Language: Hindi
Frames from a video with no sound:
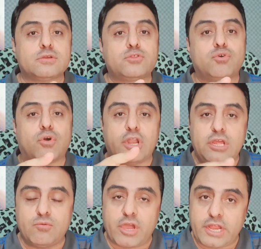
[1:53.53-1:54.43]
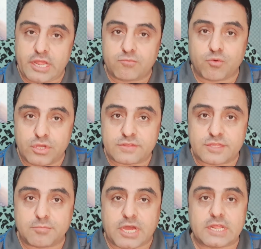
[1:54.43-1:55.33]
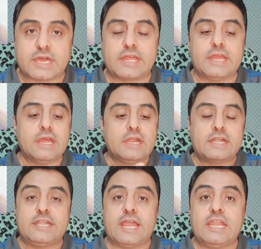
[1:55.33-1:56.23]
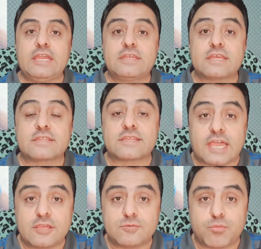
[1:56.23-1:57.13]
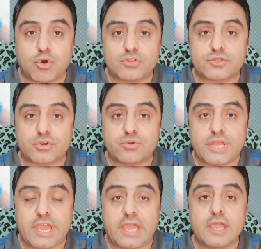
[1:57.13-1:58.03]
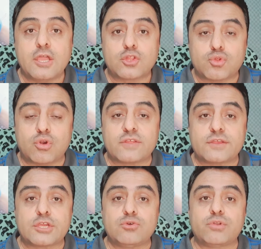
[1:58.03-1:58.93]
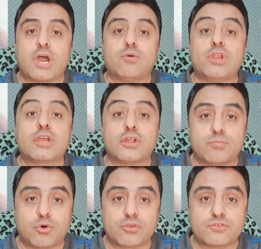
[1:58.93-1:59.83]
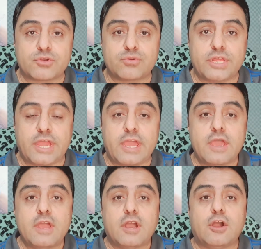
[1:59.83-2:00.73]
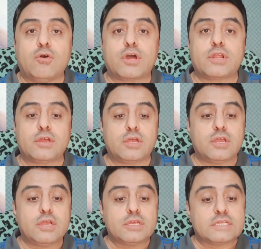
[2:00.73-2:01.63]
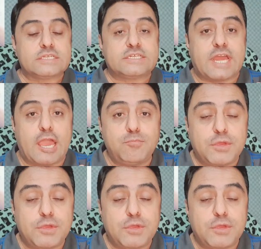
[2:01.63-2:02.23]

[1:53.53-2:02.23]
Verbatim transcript: जो अलीव ऑयल है वो इस्तेमाल करें डेली एक्सरसाइज बहुत ज़रूरी है थोड़ा सा क्यों ना हो लेकिन बहुत ज़रूरी है और टाइम पे